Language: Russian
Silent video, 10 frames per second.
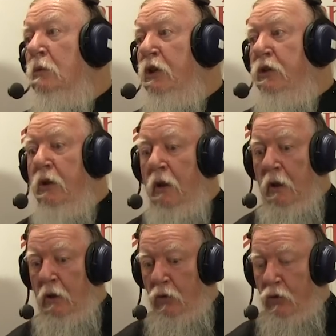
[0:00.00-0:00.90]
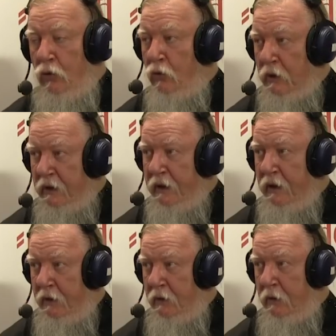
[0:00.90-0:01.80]
Значит, то, что у нас
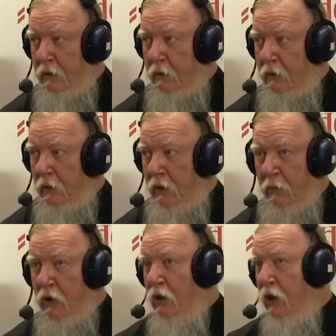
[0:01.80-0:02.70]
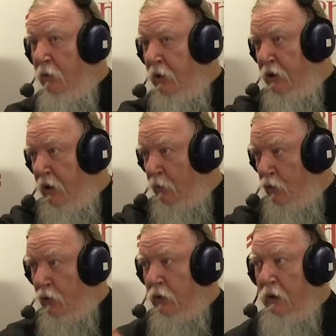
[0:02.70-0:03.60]
есть, не мешает быть
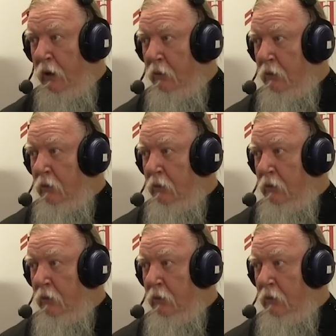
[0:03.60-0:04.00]
тому, что там.